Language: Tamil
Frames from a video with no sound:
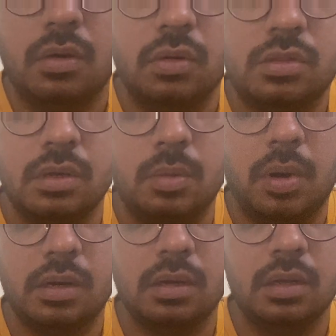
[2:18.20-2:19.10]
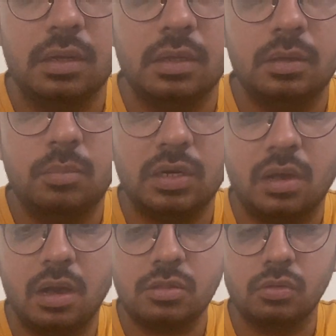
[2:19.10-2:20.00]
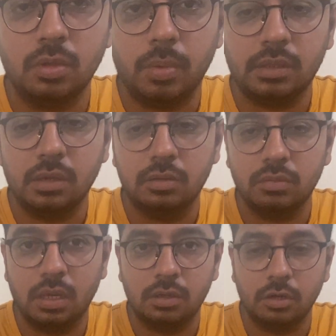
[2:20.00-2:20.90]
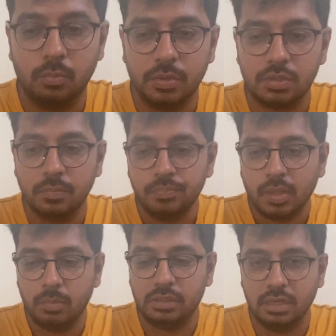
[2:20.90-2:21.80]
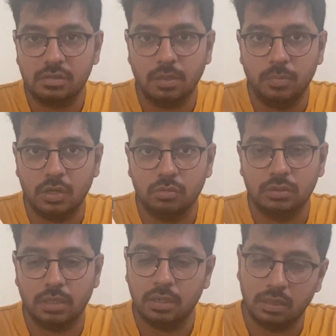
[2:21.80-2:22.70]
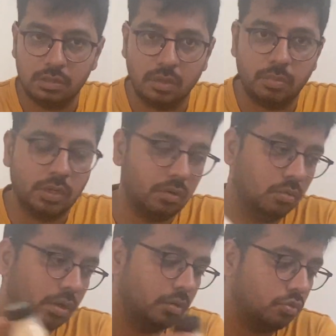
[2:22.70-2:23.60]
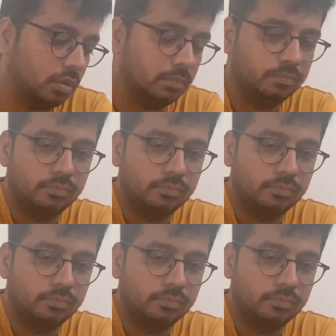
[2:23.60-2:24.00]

ஒரு சின்ன பாட்டிலில் இருக்குது பட் காஸ்ட் வந்து பார்த்திங்கன்னா இது வந்து ஹண்ட்ரட் ருபீஸ் பட் டேஸ்ட் எப்படி இருக்குன்னு தெரில நான் செக் பண்ணுறேன் உங்களுக்கு நான் சொல்கிறேன்